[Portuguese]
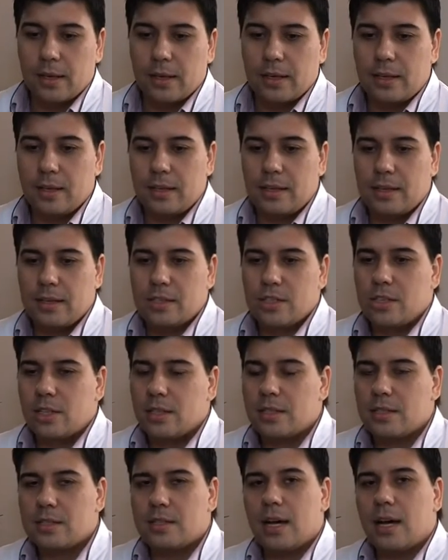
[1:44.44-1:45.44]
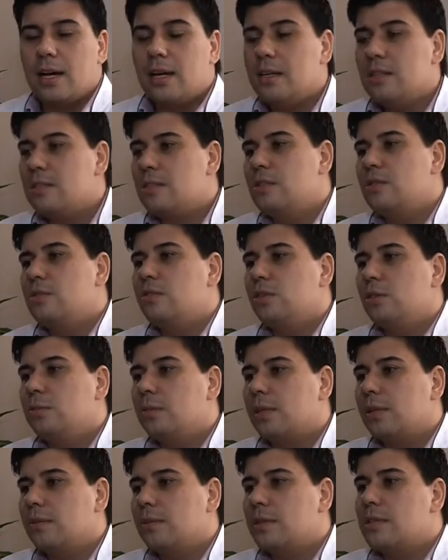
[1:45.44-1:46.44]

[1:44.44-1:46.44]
e higienizar antes de dormir.